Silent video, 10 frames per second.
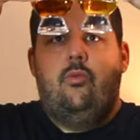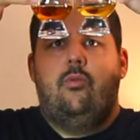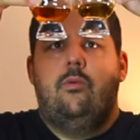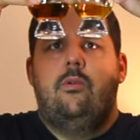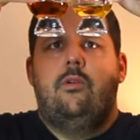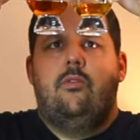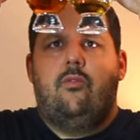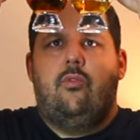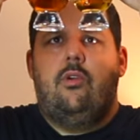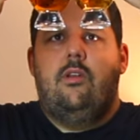uh,
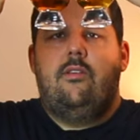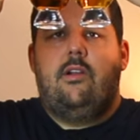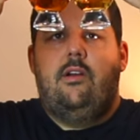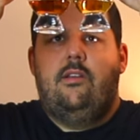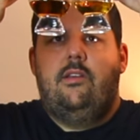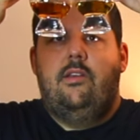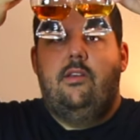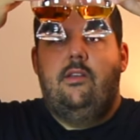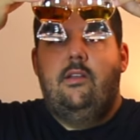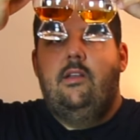so dunkel ist ja gar nicht.
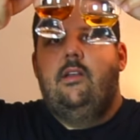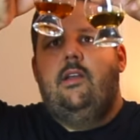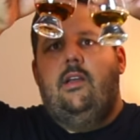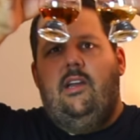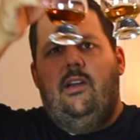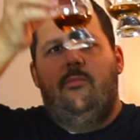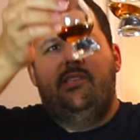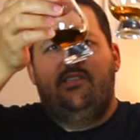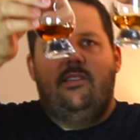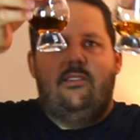Ja, ein
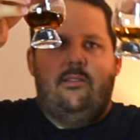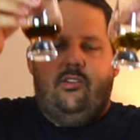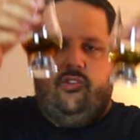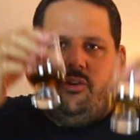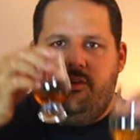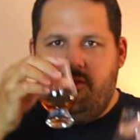bisschen ist dann schon